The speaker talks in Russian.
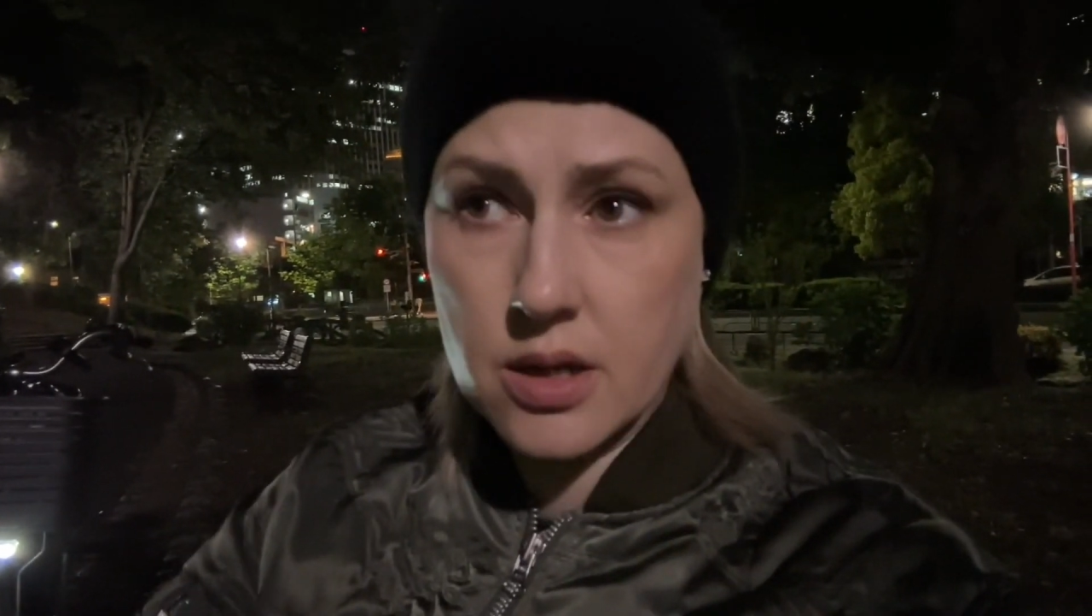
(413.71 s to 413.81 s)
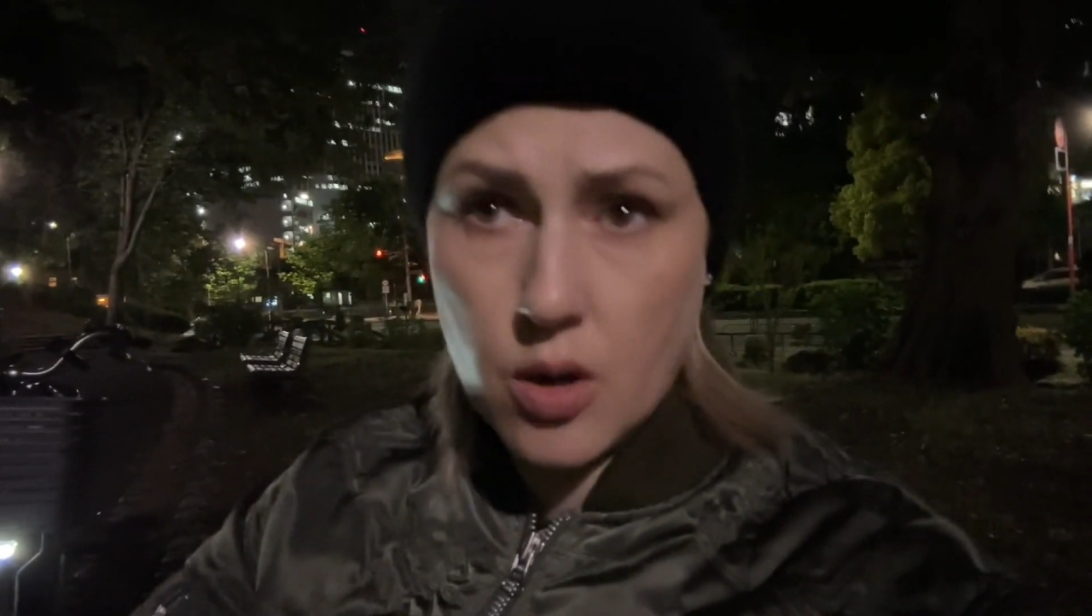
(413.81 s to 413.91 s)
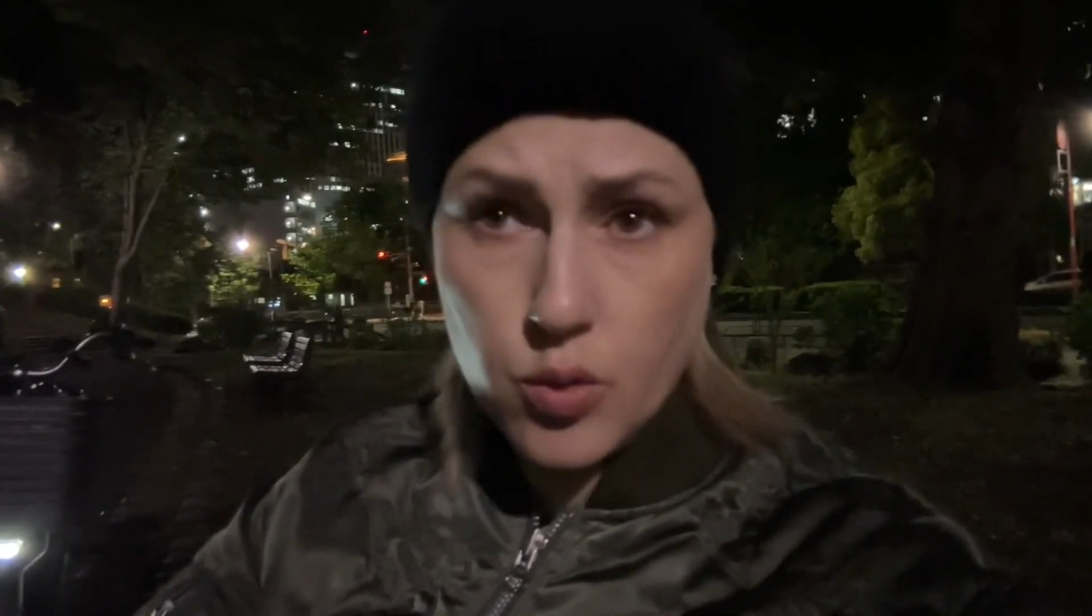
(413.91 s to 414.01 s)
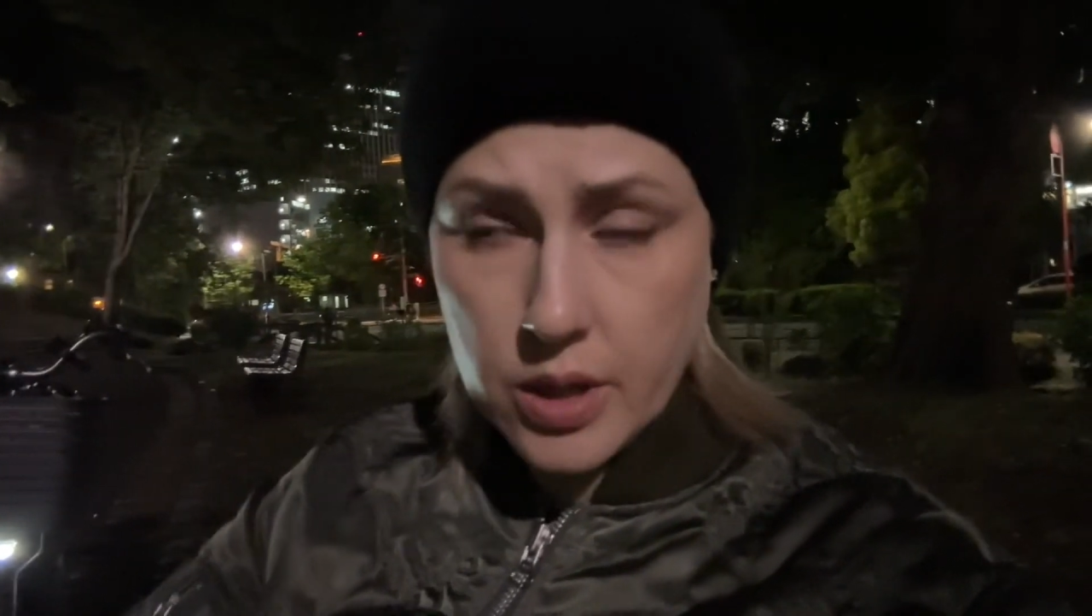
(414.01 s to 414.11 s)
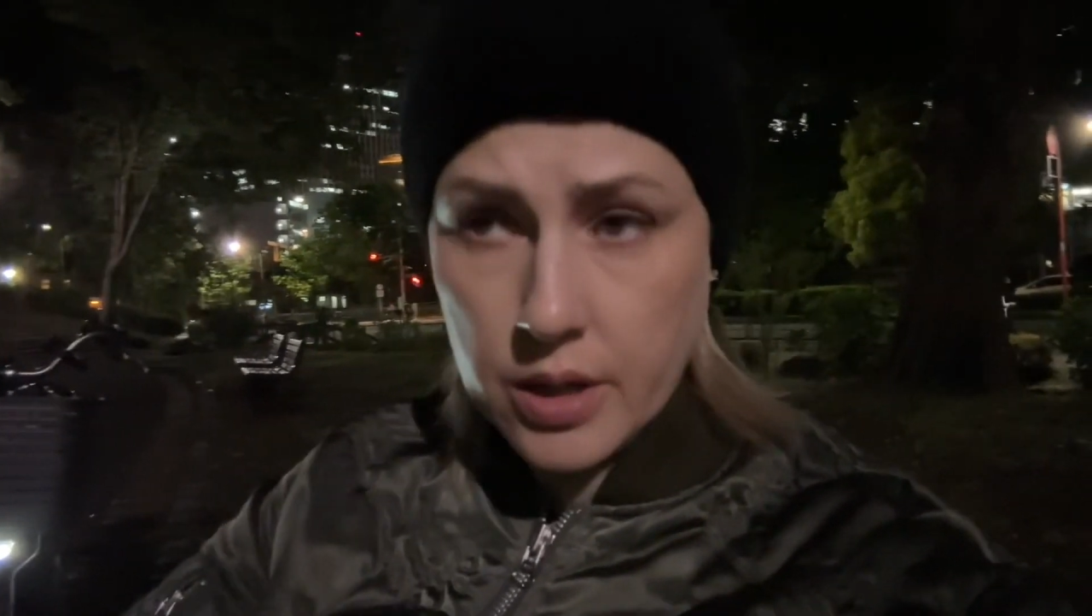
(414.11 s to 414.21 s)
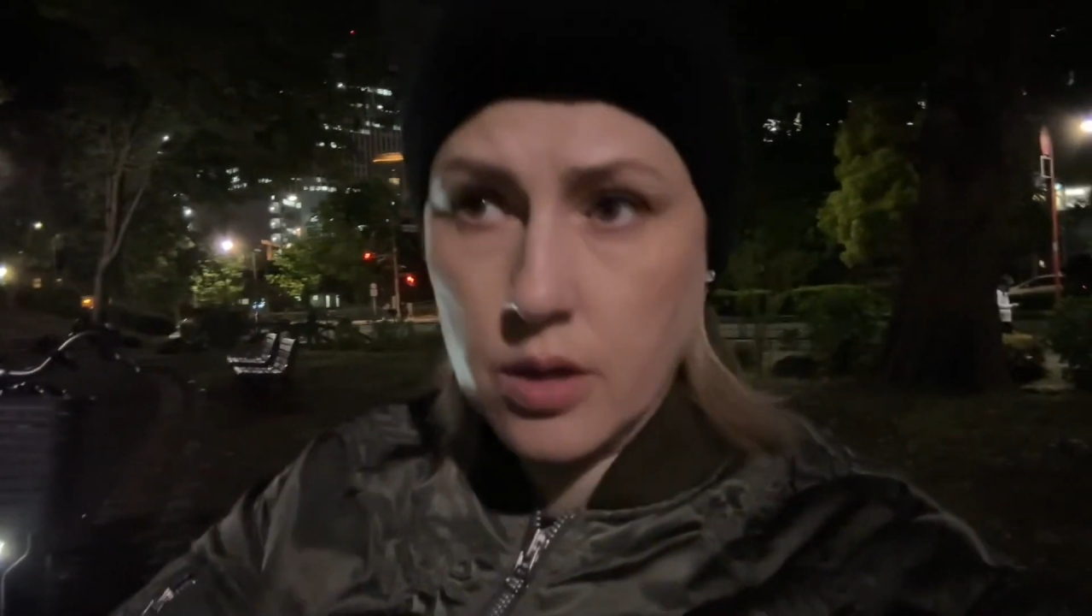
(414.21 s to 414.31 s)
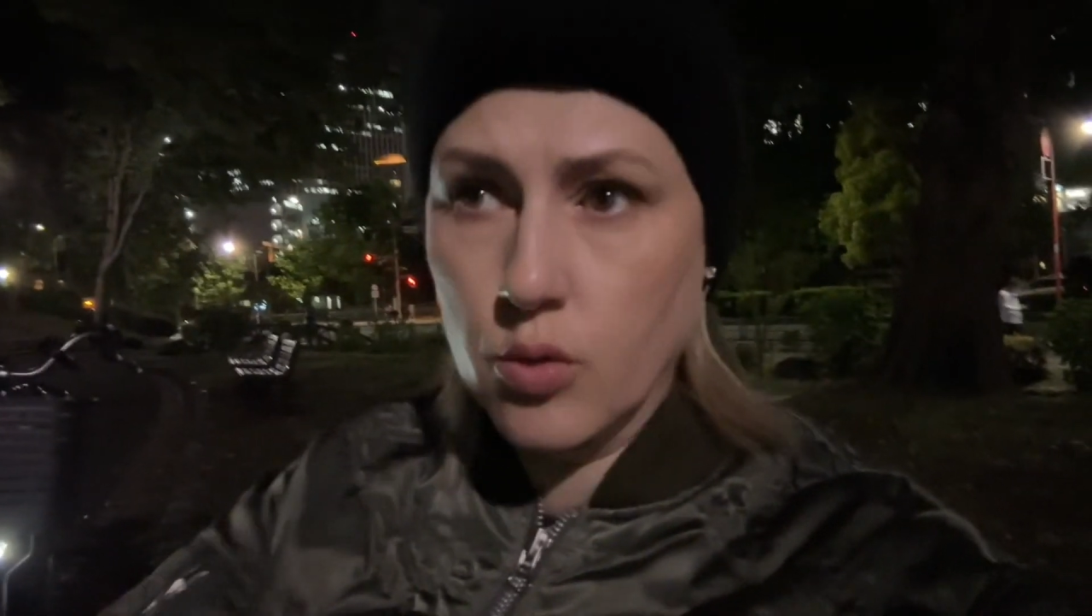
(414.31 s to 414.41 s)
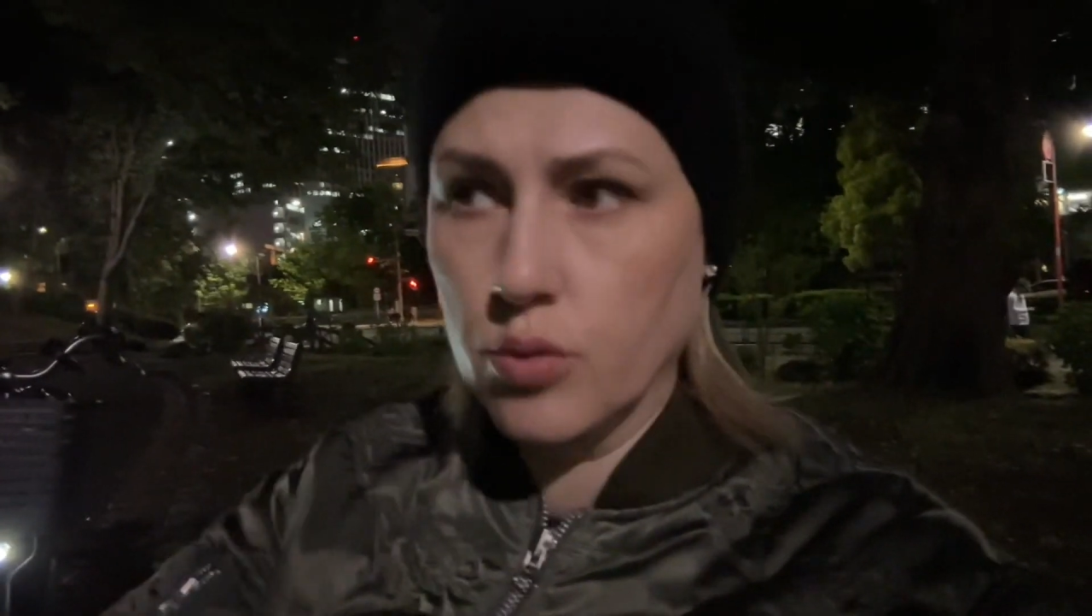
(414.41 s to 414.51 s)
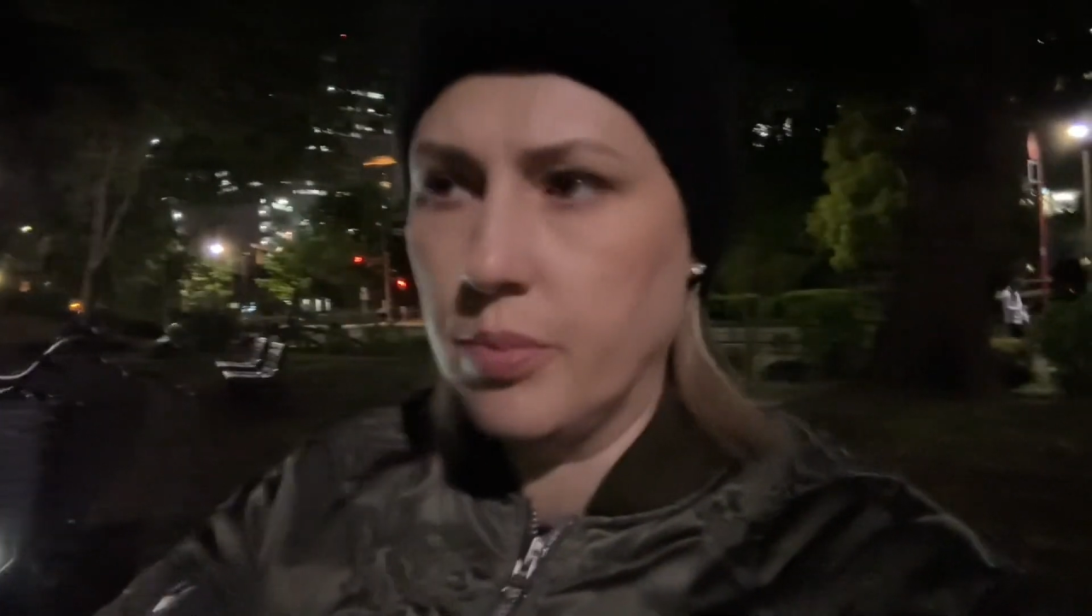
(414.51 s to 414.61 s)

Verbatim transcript: какой-то регион